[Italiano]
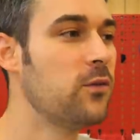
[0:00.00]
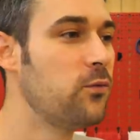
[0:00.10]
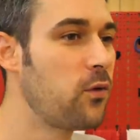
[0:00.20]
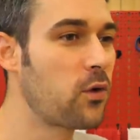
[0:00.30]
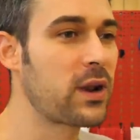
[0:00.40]

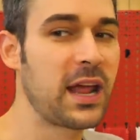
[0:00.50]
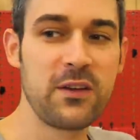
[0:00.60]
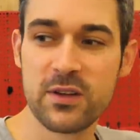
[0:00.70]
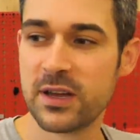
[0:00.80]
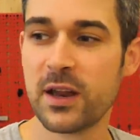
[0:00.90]

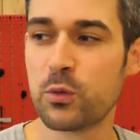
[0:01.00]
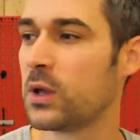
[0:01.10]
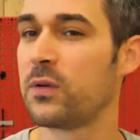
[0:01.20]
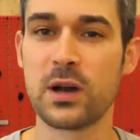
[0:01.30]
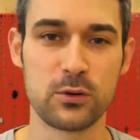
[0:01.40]
vorrei venire qui
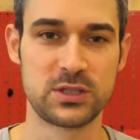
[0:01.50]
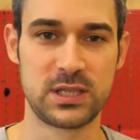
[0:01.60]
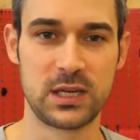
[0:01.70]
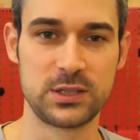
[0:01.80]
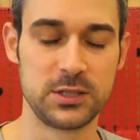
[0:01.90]
a fare lo
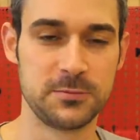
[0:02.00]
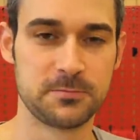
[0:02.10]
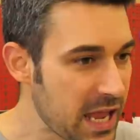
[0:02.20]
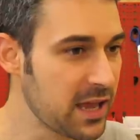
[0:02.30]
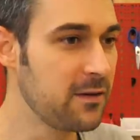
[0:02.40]
stage
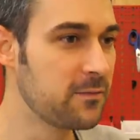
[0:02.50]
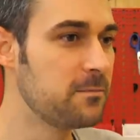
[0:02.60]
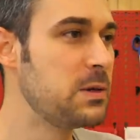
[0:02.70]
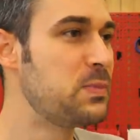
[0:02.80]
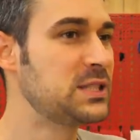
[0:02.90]

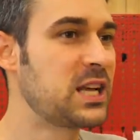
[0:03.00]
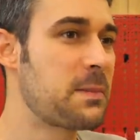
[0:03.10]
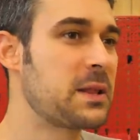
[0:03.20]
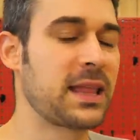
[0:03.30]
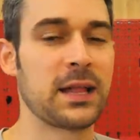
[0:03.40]
e mi
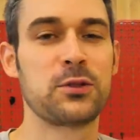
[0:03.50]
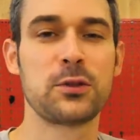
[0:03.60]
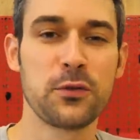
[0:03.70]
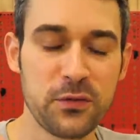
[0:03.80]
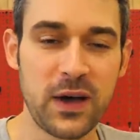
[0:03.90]
piacerebbe
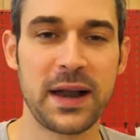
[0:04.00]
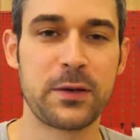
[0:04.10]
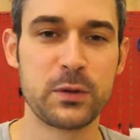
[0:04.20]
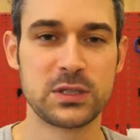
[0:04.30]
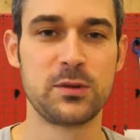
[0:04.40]
tanto
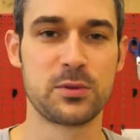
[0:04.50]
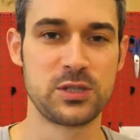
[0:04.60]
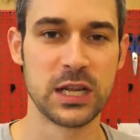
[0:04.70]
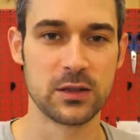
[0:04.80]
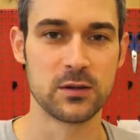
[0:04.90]
fare questo
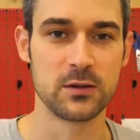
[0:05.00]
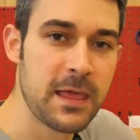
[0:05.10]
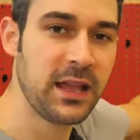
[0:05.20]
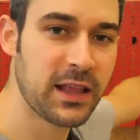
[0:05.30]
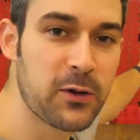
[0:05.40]
progetto.
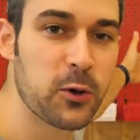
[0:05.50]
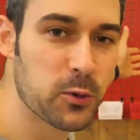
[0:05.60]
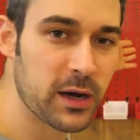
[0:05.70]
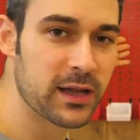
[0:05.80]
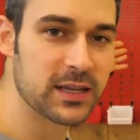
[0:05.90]
Ed eccolo
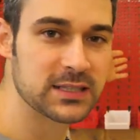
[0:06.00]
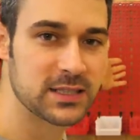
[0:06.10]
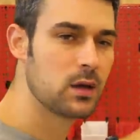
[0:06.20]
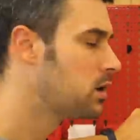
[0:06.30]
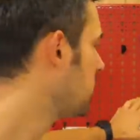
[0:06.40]
qua
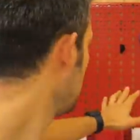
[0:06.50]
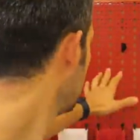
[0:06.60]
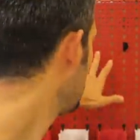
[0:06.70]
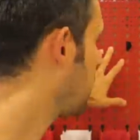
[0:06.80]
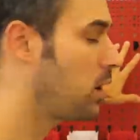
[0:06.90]
ragazzi.
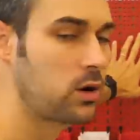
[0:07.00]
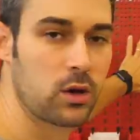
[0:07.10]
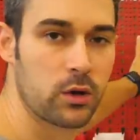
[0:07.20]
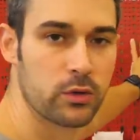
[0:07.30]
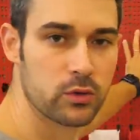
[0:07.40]
No, no, no,
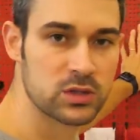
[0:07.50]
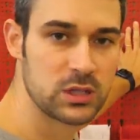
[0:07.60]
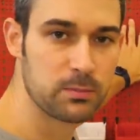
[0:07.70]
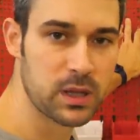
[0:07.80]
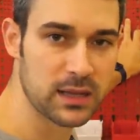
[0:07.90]
no, non
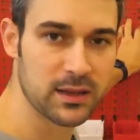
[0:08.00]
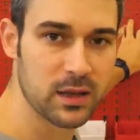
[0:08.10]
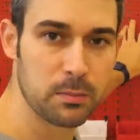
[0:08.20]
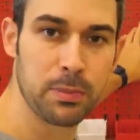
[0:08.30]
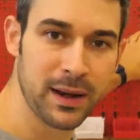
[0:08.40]
si tratta
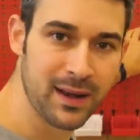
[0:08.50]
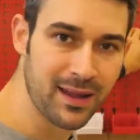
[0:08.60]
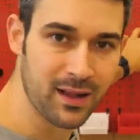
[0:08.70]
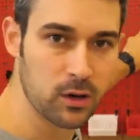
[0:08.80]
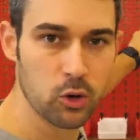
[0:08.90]
del
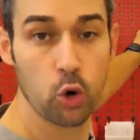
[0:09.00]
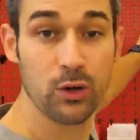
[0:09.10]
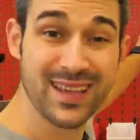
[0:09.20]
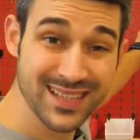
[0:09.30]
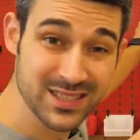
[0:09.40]
pannello o
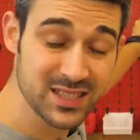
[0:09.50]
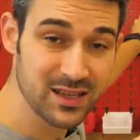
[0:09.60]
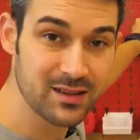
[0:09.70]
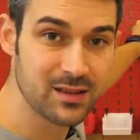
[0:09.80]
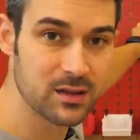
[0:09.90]
i
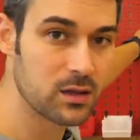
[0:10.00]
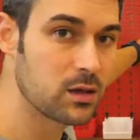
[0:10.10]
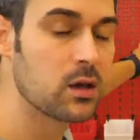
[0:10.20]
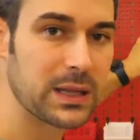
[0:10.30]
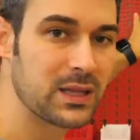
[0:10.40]
gancetti,
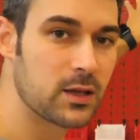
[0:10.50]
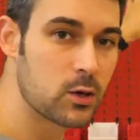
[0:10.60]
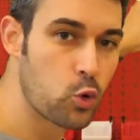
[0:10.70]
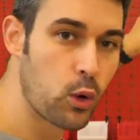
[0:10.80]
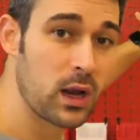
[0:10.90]
ma di
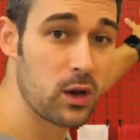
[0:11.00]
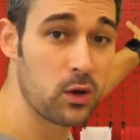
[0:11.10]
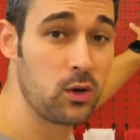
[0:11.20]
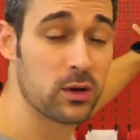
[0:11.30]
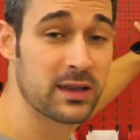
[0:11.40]

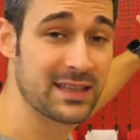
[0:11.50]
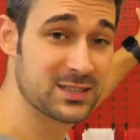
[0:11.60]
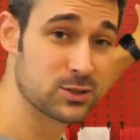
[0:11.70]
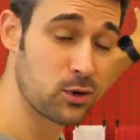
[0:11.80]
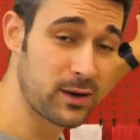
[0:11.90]
quello che
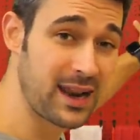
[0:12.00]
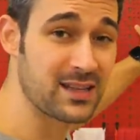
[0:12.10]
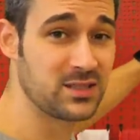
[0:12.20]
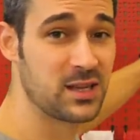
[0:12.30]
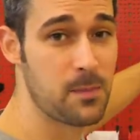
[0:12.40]

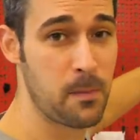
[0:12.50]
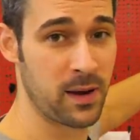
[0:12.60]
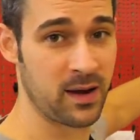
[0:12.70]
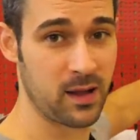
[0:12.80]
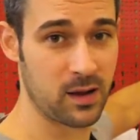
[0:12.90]
sorregge il
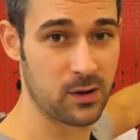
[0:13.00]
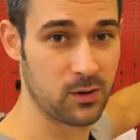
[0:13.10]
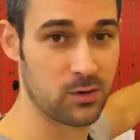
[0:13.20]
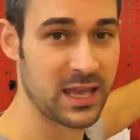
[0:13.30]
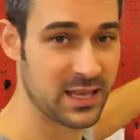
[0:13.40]

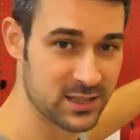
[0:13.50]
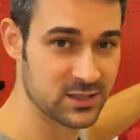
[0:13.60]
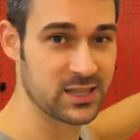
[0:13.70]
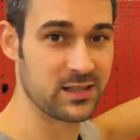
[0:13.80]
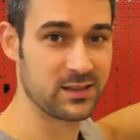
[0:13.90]
pannello e i
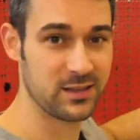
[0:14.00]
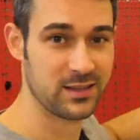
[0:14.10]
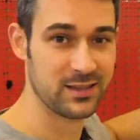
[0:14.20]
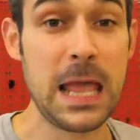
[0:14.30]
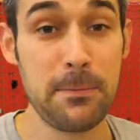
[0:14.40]
gancetti.
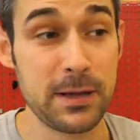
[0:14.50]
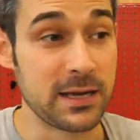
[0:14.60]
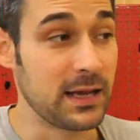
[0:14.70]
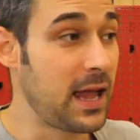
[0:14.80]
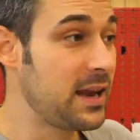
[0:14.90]

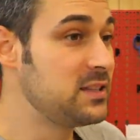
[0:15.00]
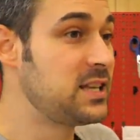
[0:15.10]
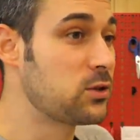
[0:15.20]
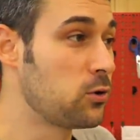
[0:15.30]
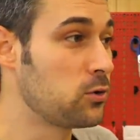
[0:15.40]
Ebbene, è
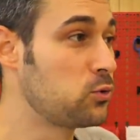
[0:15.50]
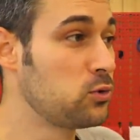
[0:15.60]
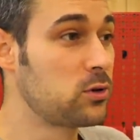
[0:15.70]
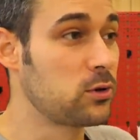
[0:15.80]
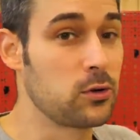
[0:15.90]
iniziato
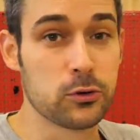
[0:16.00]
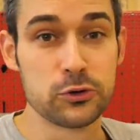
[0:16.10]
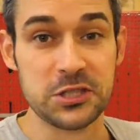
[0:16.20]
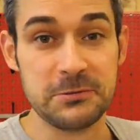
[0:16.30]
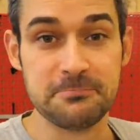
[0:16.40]
tutto così.